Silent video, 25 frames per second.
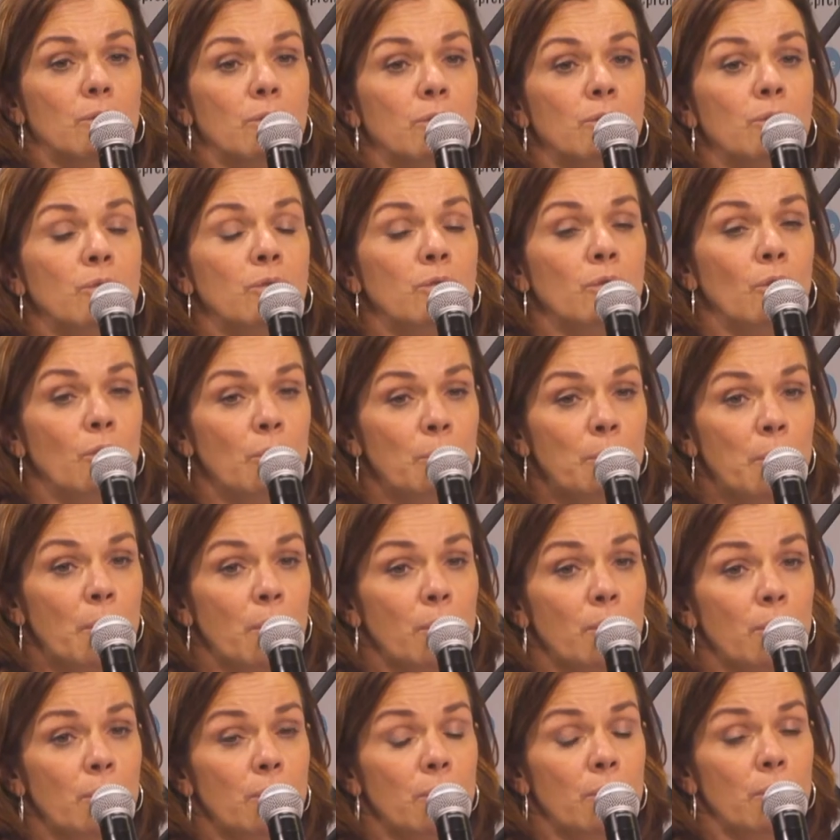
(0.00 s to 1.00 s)
nombreux,
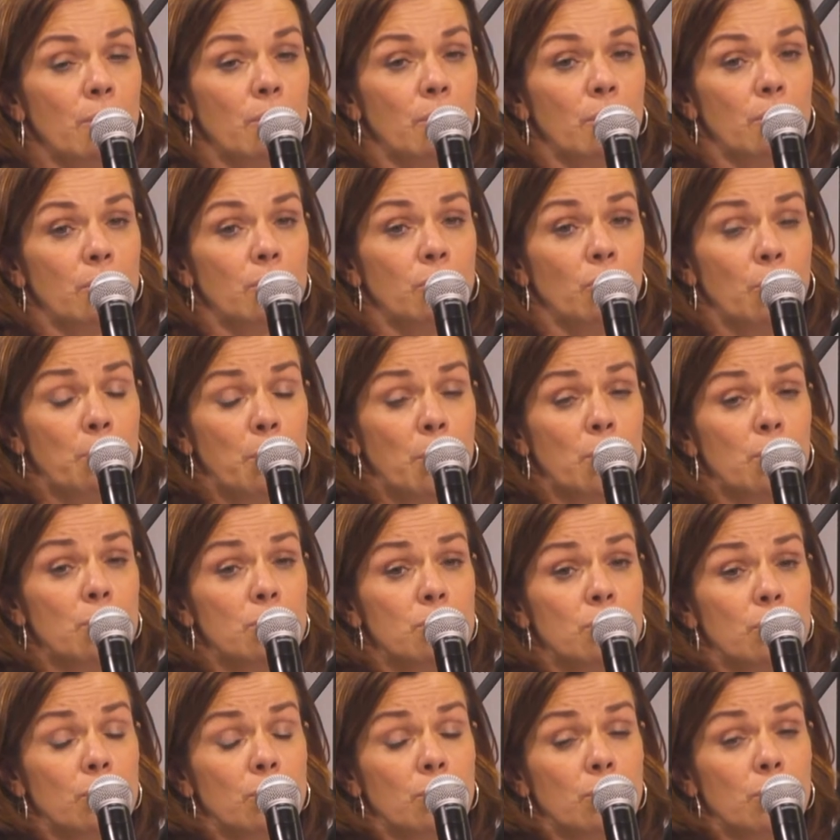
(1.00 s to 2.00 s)
euh, nombreuses
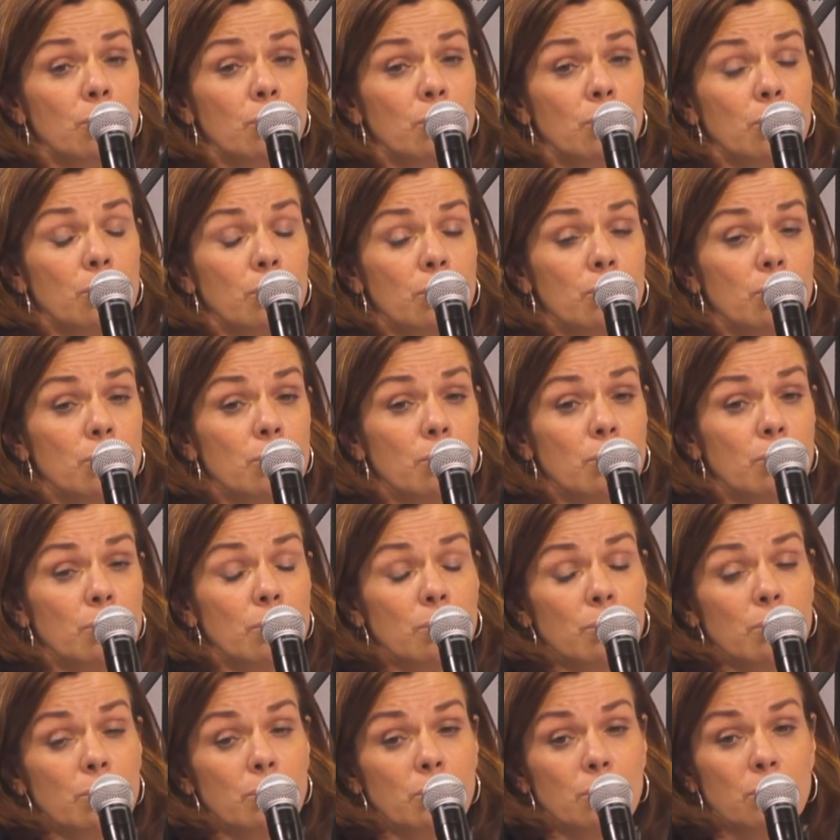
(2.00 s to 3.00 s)

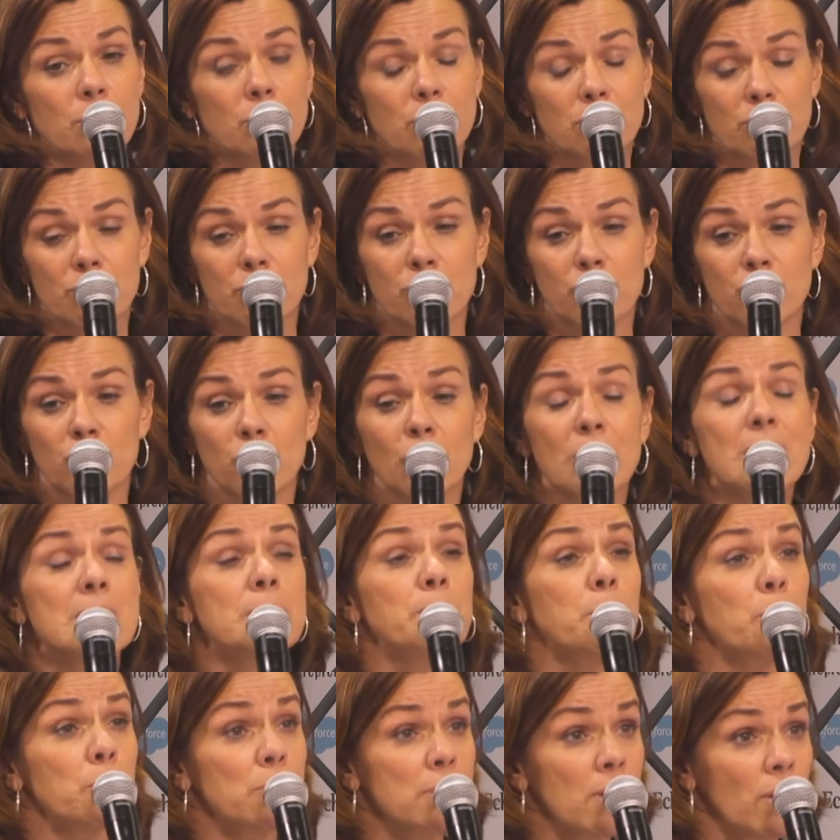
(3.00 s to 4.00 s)
euh,
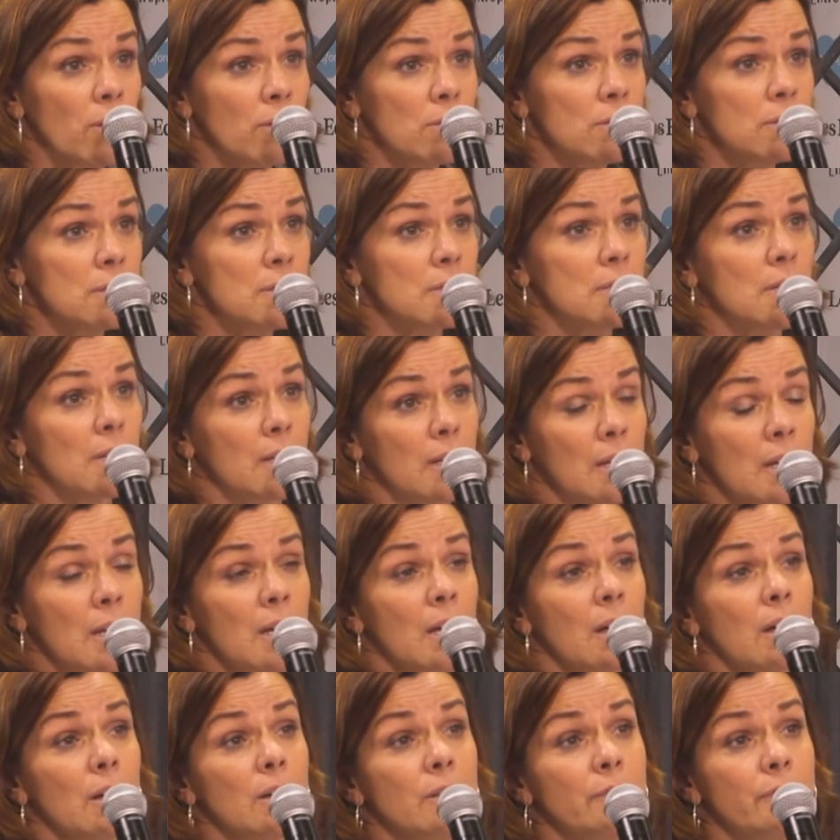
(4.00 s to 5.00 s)
jurisprudences
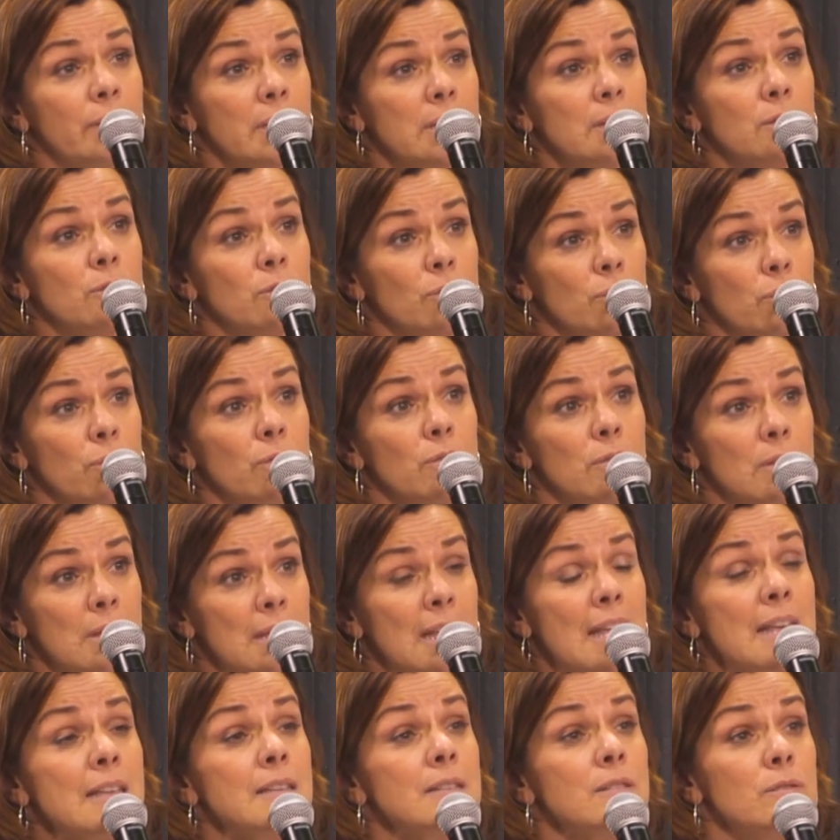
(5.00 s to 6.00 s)
en fait,
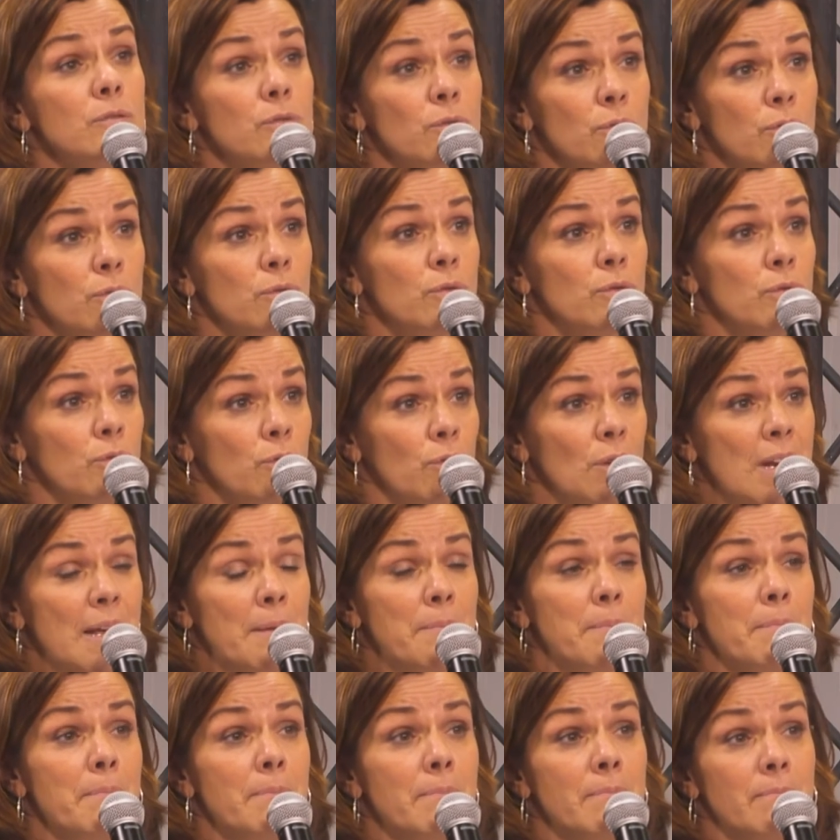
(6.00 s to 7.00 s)
naissent de, la
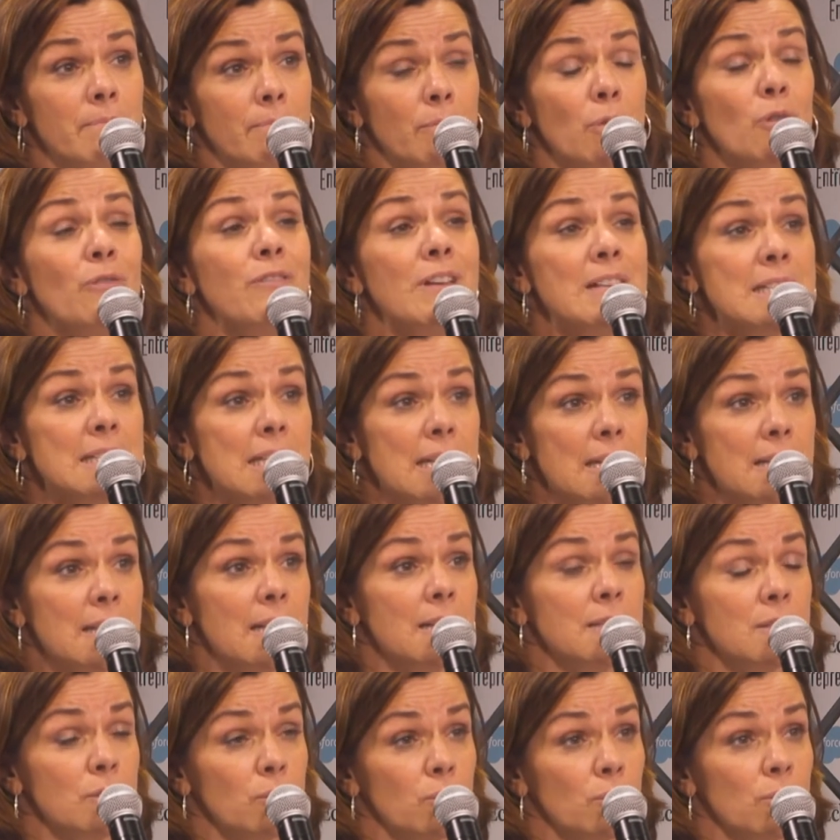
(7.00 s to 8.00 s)
mauvaise
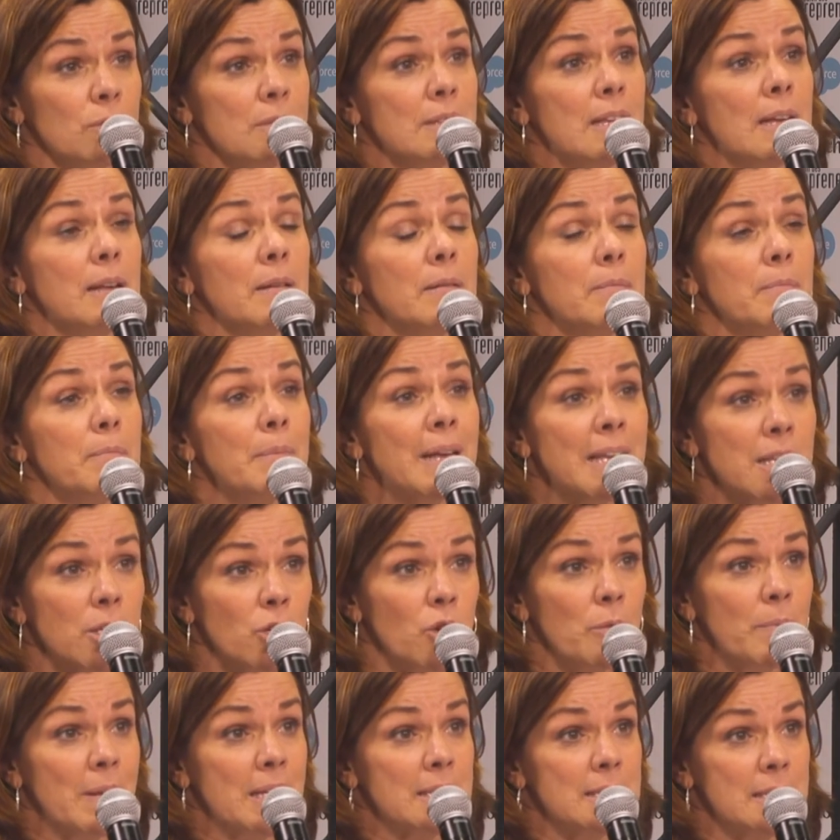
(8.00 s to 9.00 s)
rédaction d'un bail
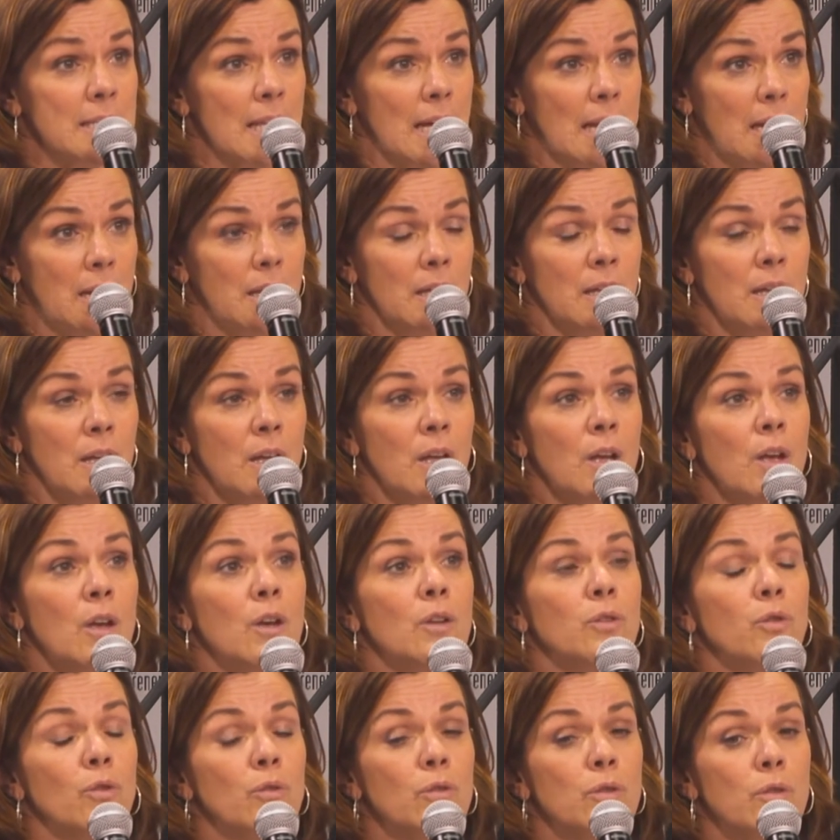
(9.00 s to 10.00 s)
commercial.
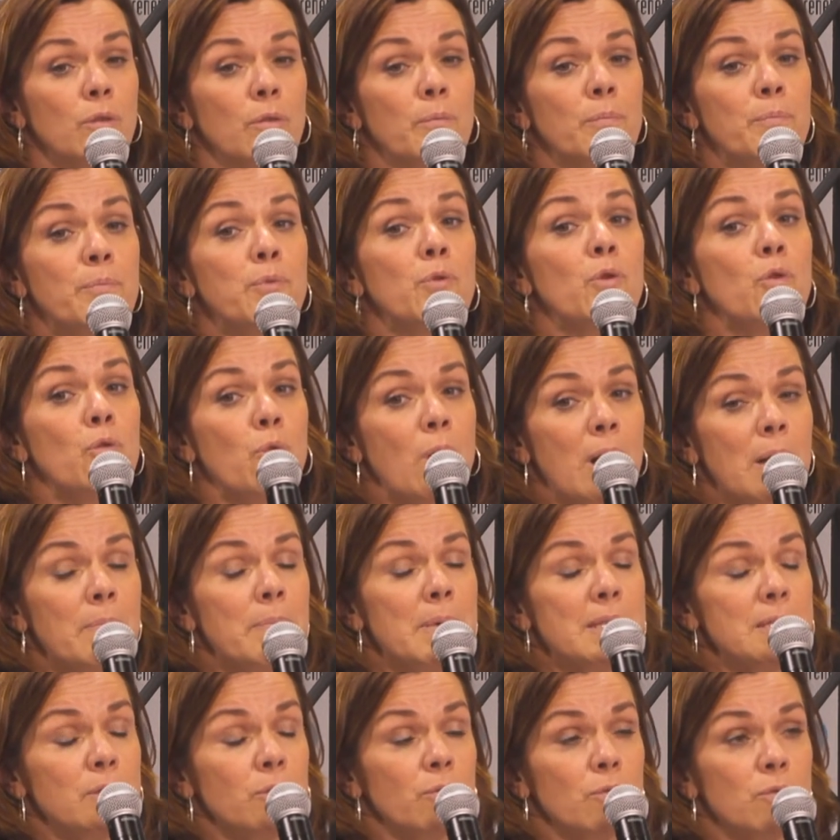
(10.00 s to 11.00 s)
Donc pourquoi
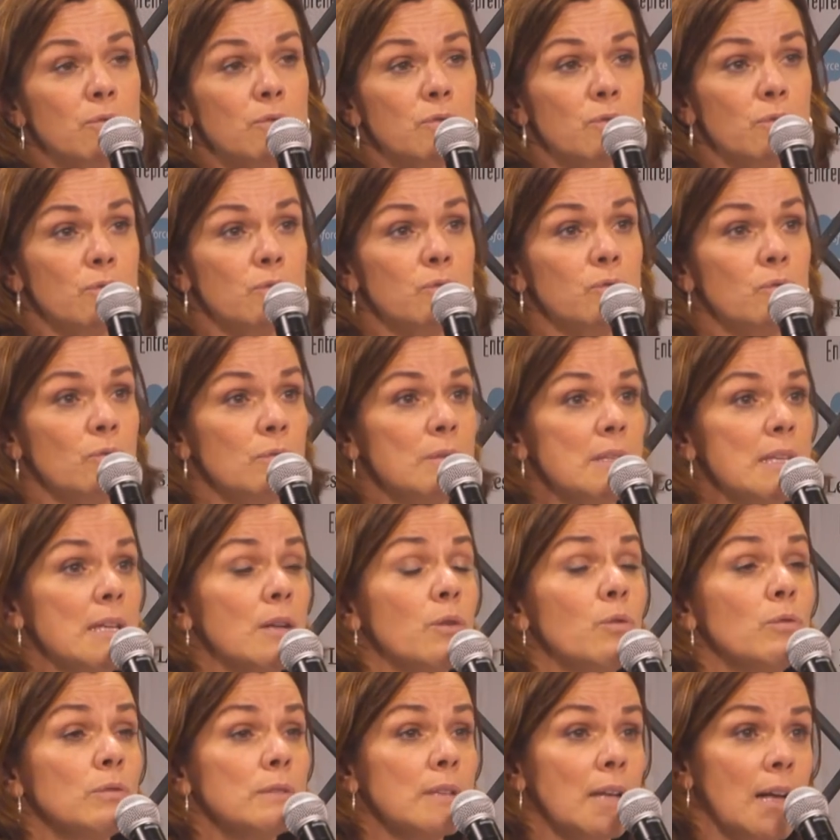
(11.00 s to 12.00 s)
Parce que ce sont des
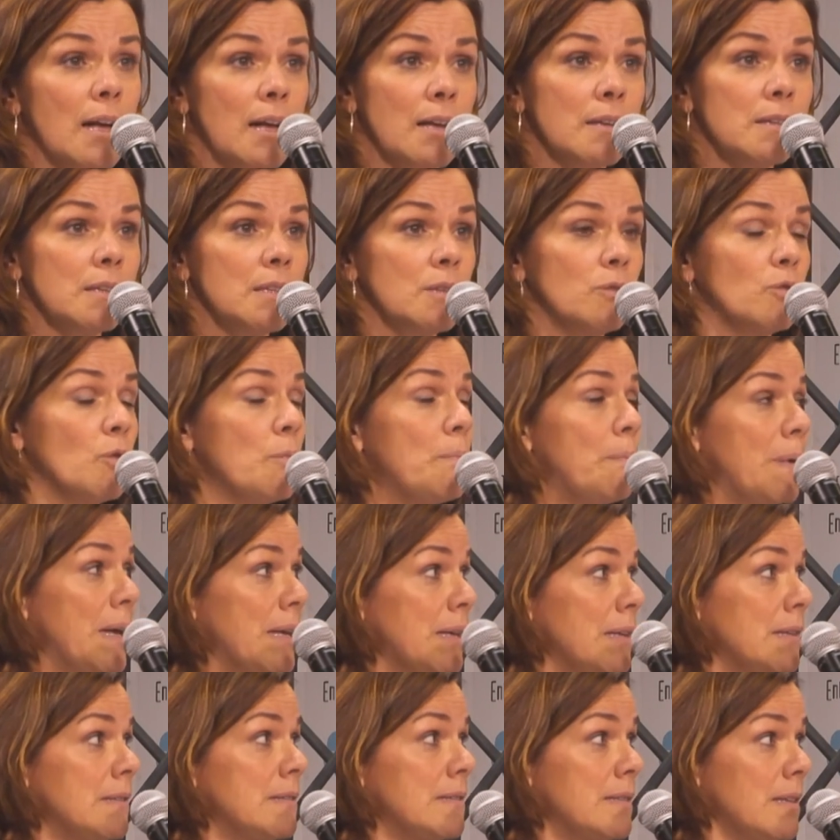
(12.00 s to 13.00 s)
contrats qui n'ont pas
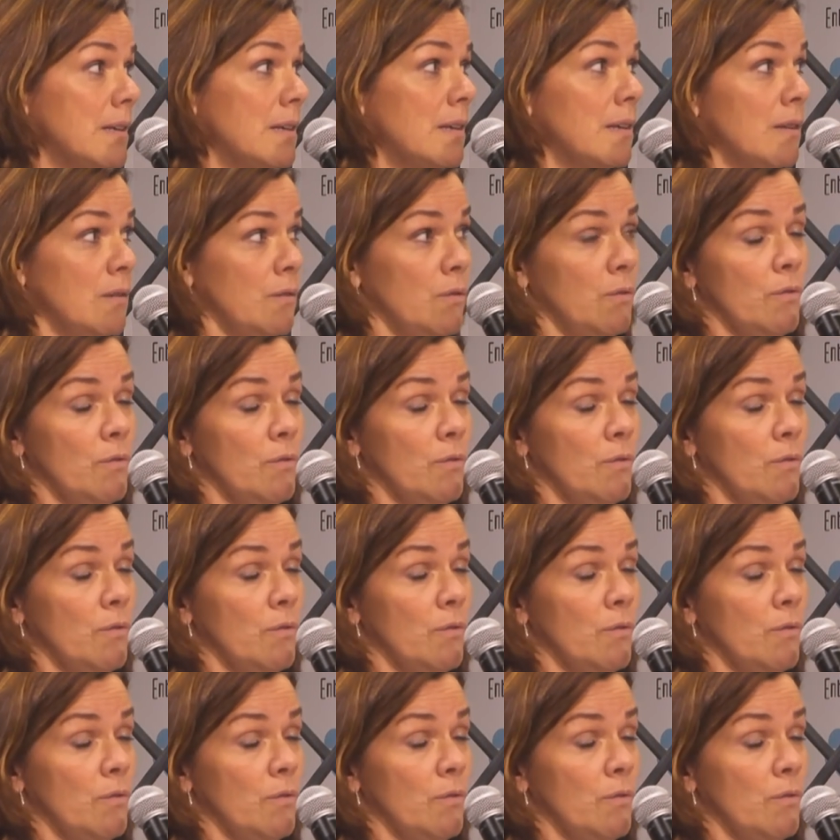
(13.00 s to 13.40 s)
été